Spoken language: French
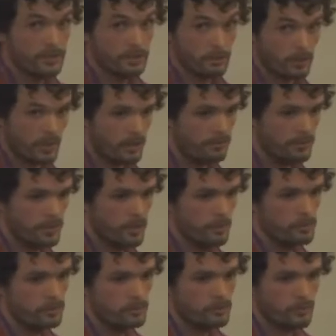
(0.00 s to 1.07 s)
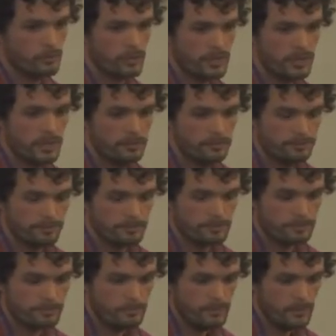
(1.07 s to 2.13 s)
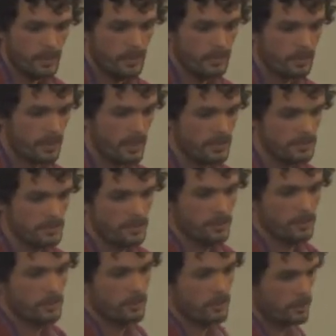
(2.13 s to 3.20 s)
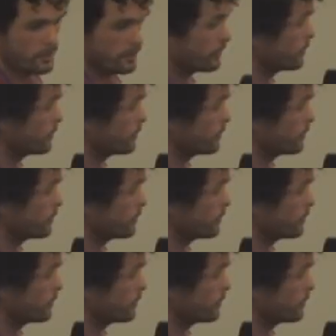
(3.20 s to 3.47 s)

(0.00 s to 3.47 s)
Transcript: que Grafana peut nous envoyer grâce, euh,